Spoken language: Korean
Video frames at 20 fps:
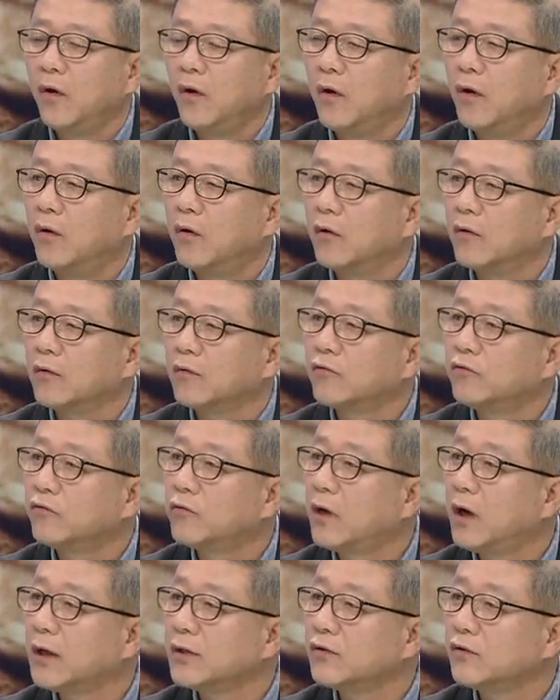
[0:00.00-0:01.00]
어,
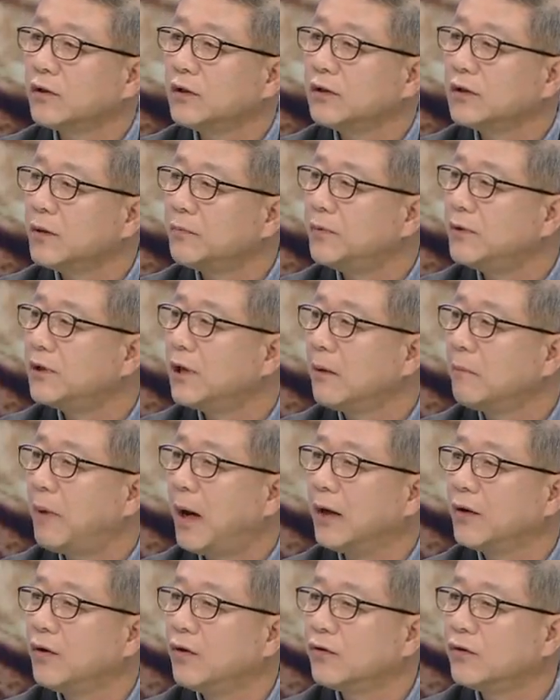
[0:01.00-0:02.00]
국가적인 이제 비상
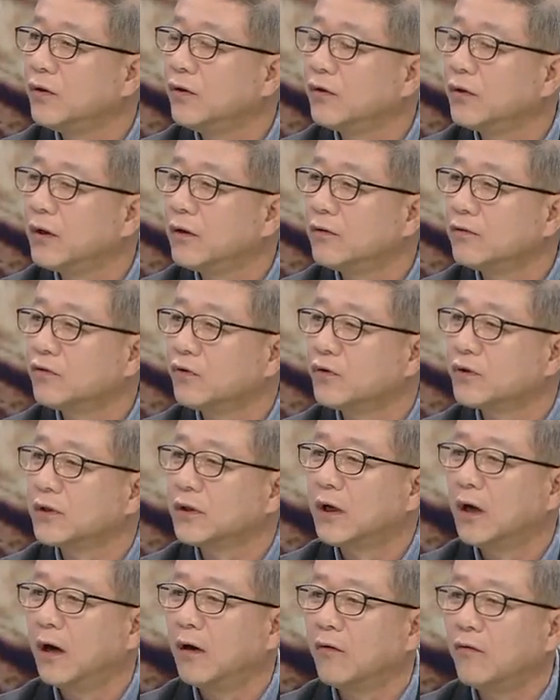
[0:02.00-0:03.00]
방역 위원회를
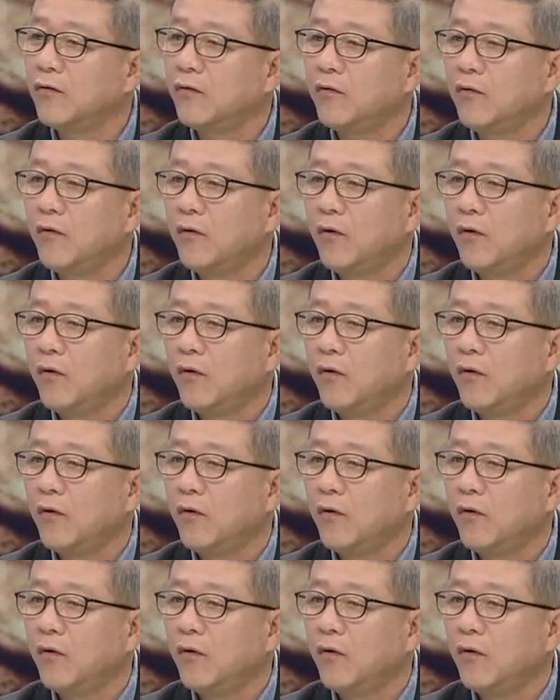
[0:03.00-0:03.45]
조직하고